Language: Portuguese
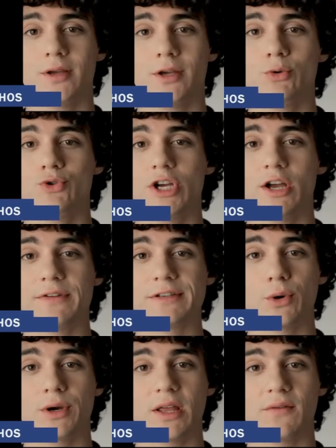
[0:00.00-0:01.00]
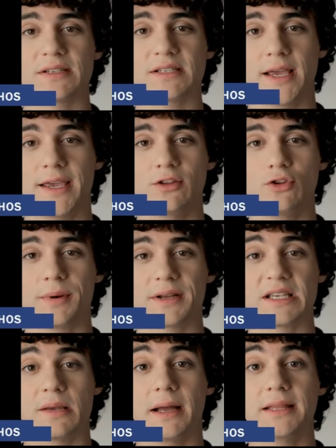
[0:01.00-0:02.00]
e um dia avisou que estava saindo para
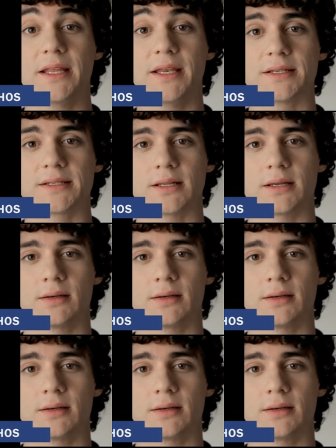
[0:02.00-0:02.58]
ser baterista.